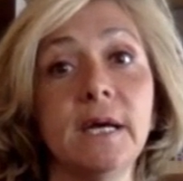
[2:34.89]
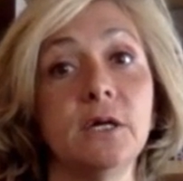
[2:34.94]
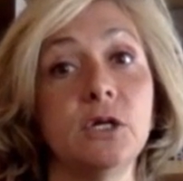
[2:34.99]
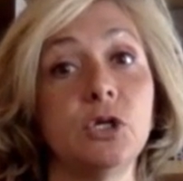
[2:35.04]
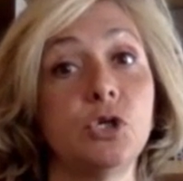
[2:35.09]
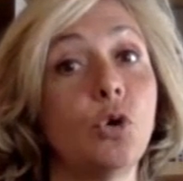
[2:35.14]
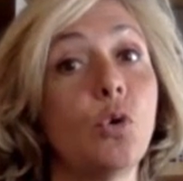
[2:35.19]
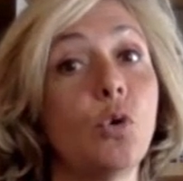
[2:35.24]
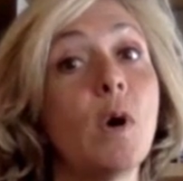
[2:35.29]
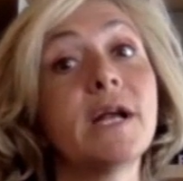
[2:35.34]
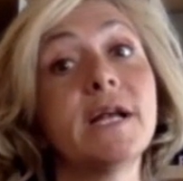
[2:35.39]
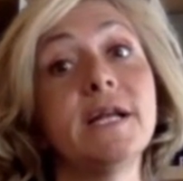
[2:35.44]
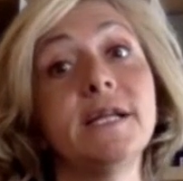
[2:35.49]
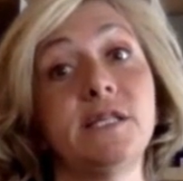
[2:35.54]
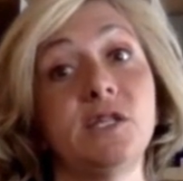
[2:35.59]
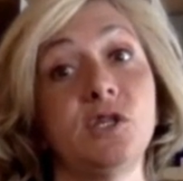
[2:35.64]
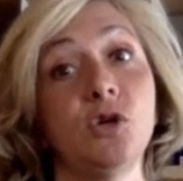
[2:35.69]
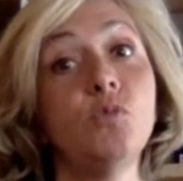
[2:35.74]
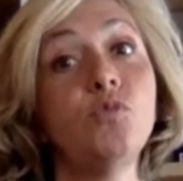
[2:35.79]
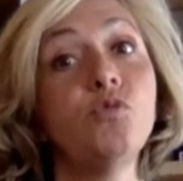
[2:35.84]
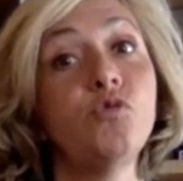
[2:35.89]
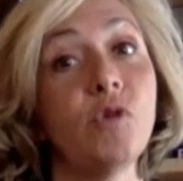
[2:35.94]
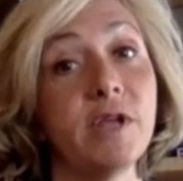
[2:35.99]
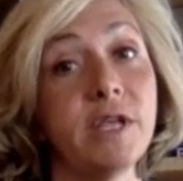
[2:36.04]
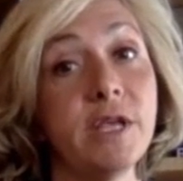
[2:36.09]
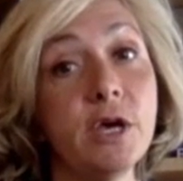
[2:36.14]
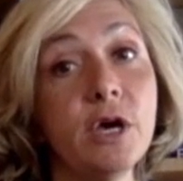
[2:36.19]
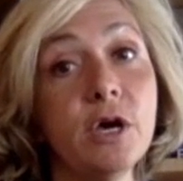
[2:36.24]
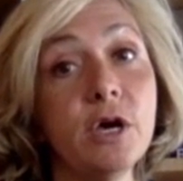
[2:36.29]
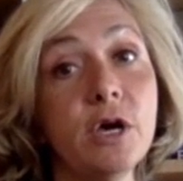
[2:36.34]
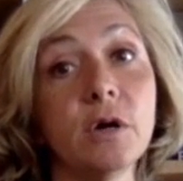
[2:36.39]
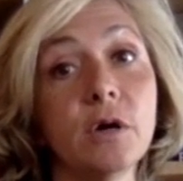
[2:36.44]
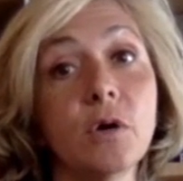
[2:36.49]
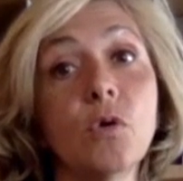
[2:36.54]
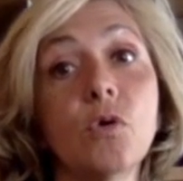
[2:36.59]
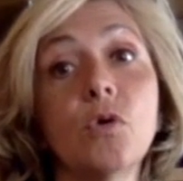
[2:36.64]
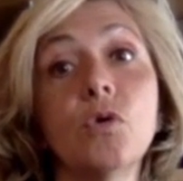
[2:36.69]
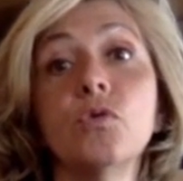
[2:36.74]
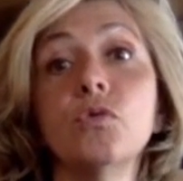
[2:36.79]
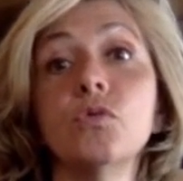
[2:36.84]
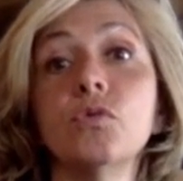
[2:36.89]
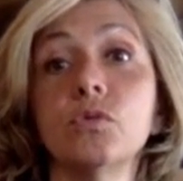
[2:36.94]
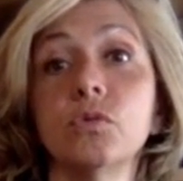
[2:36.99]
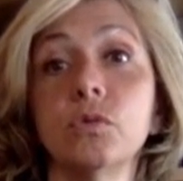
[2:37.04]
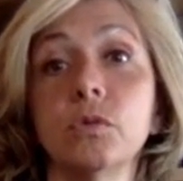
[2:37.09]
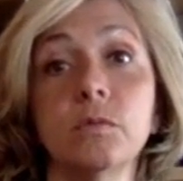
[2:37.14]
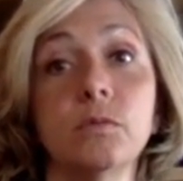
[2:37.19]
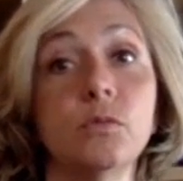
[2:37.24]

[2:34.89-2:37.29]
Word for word: Je crois que les employeurs auront,